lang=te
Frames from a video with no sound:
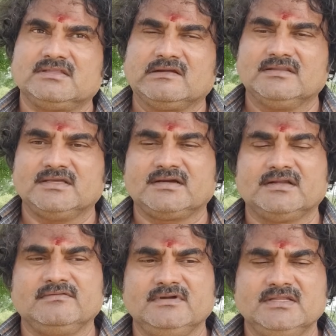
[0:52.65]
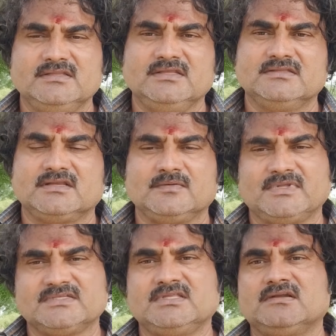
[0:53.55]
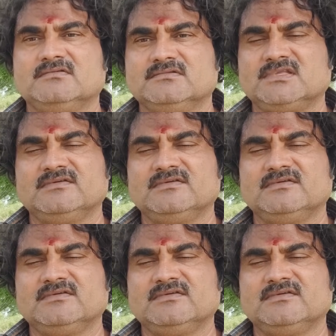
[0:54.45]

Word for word: తర్వాత ఎక్కడికి వెళ్ళింది తన ప్రస్థానం